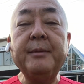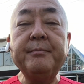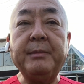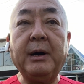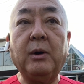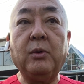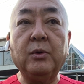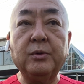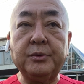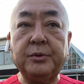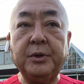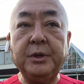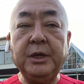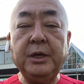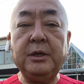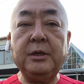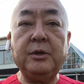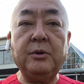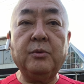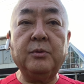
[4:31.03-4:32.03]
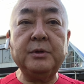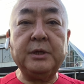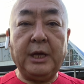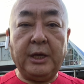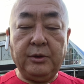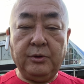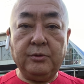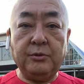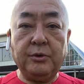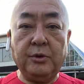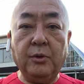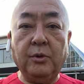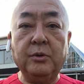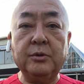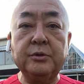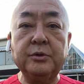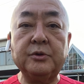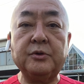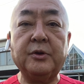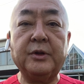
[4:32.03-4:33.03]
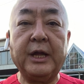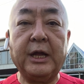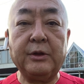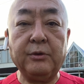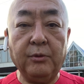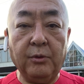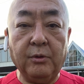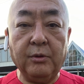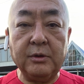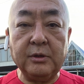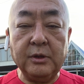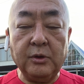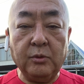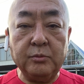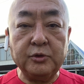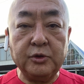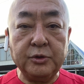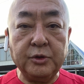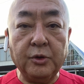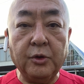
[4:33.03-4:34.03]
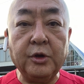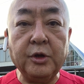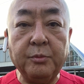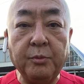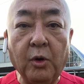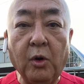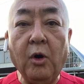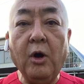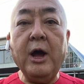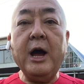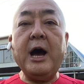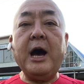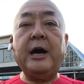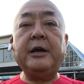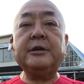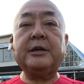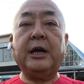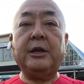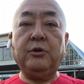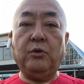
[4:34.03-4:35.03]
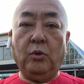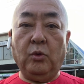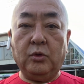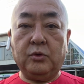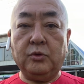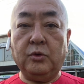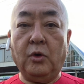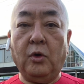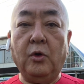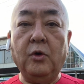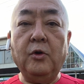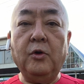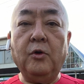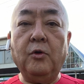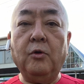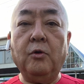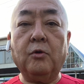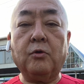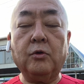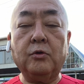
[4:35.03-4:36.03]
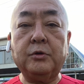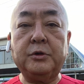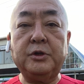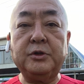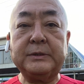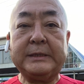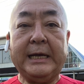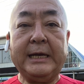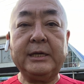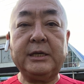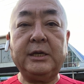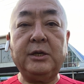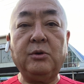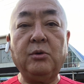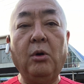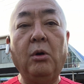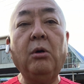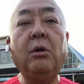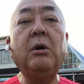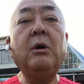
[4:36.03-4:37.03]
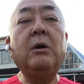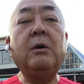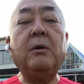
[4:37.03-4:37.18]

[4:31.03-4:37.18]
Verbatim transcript: まあ、本当に日本でいうヨーグルトなどを飲むよりもはるかに多くのこの乳酸菌を